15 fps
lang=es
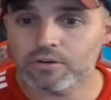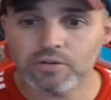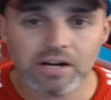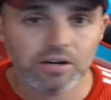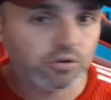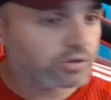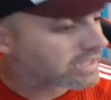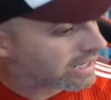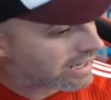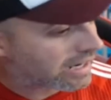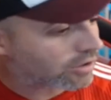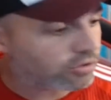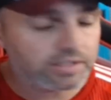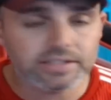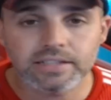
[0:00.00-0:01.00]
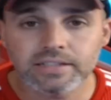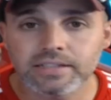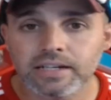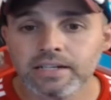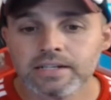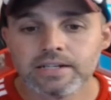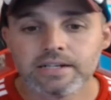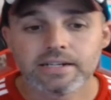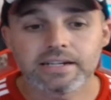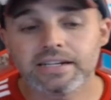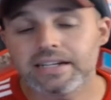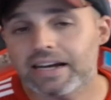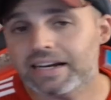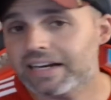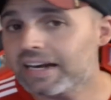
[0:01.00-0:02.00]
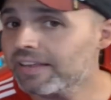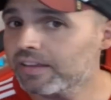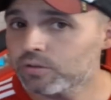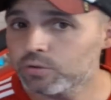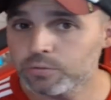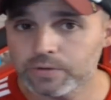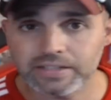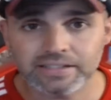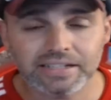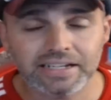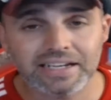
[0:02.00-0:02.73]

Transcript: Ronaldo quitarle la coletita y la cara de Ansu Fati.